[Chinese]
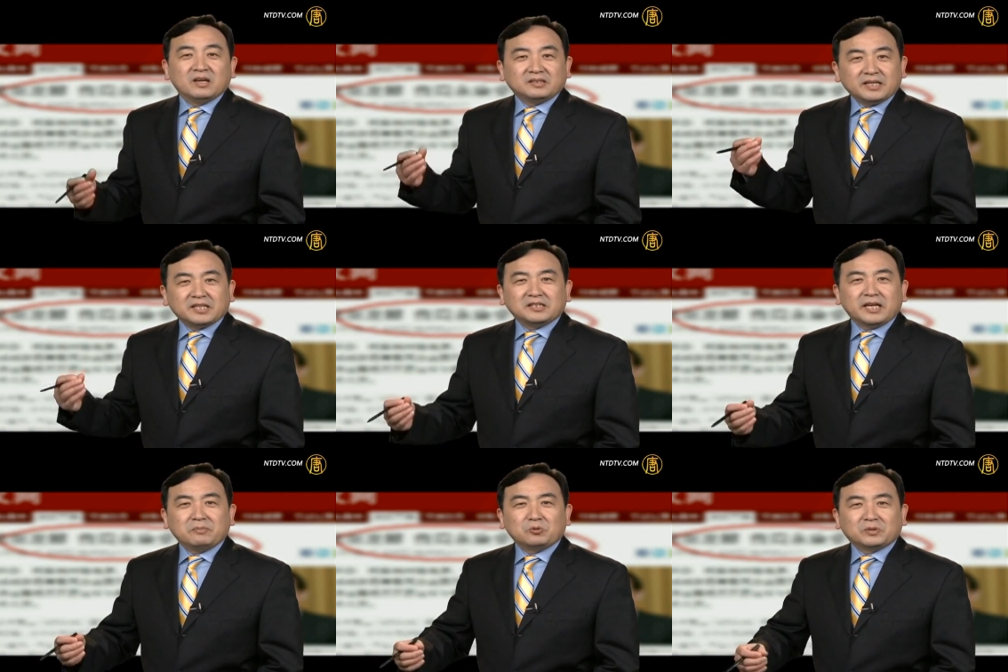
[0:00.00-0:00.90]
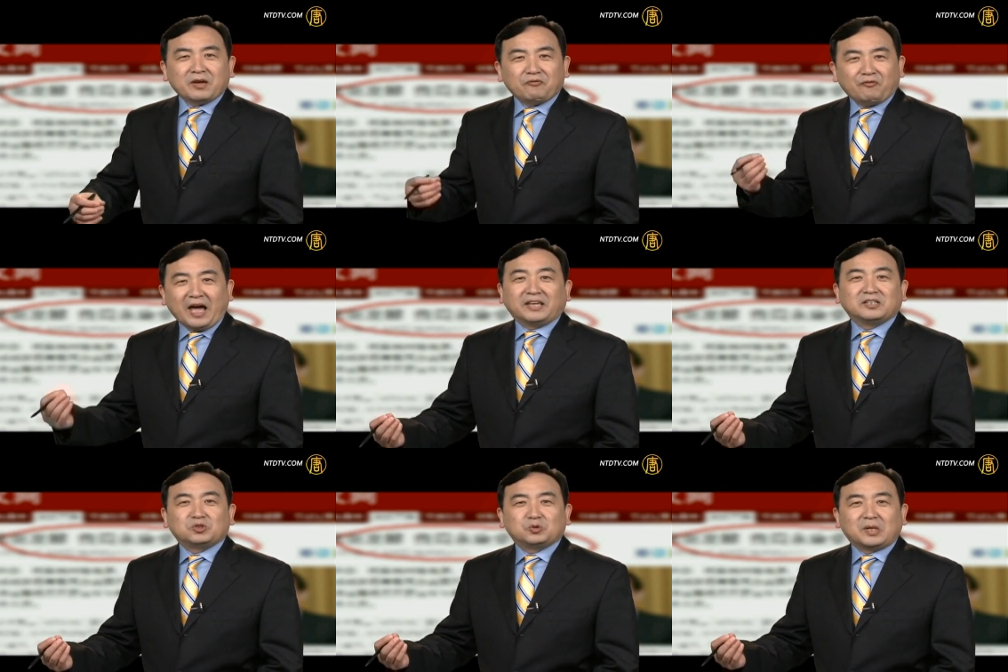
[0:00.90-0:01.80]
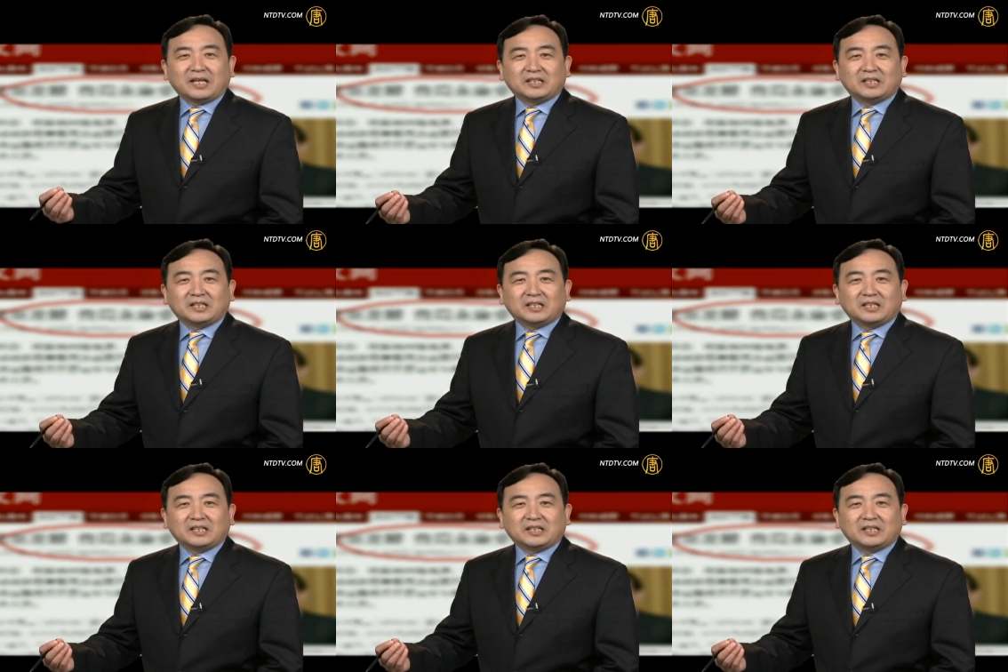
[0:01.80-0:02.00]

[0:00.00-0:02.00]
这个内幕它反映出来